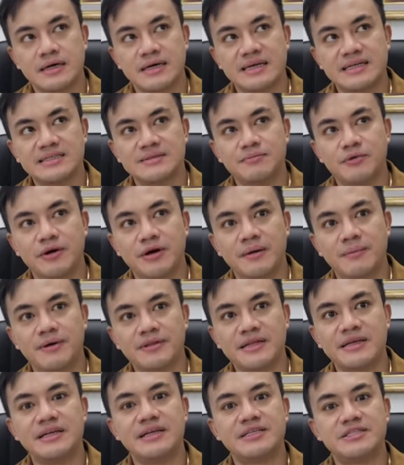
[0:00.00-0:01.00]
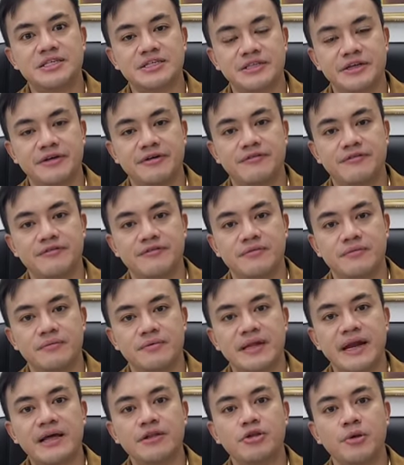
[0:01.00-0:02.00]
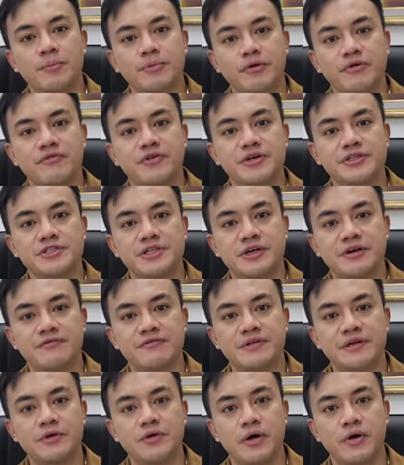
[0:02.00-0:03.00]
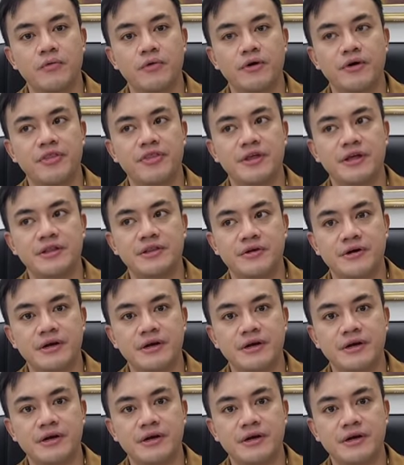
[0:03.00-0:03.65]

It's more about initiative, trying to prove yourself that you're worthy in